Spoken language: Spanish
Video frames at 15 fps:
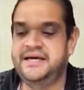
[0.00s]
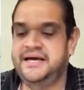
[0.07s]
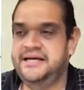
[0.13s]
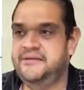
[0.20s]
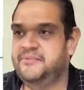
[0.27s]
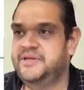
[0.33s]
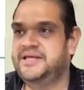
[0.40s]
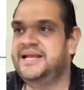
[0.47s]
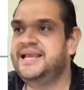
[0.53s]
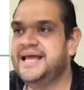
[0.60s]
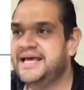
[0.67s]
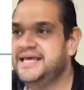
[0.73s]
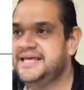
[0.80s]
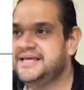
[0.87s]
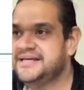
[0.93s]
Ahí le puede dar
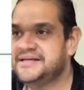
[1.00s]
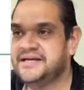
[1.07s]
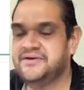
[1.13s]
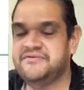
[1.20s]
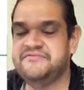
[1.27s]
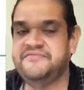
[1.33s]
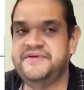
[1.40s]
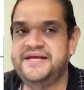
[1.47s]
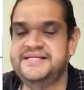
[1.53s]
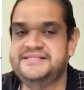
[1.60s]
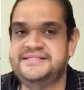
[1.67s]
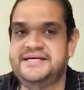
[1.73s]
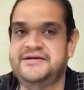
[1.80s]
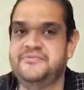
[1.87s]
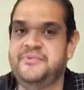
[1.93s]
like en
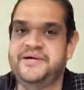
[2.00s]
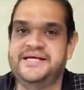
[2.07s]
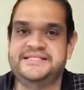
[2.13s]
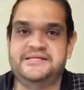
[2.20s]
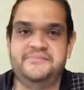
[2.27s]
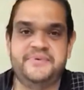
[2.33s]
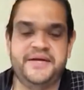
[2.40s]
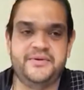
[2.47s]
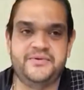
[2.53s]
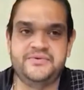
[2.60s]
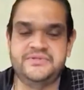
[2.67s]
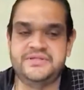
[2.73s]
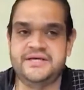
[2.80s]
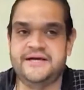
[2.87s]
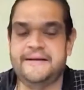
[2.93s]
confianza, nos puede hacer
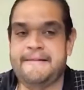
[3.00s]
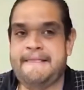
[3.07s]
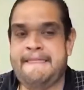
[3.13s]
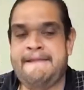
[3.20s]
preguntas.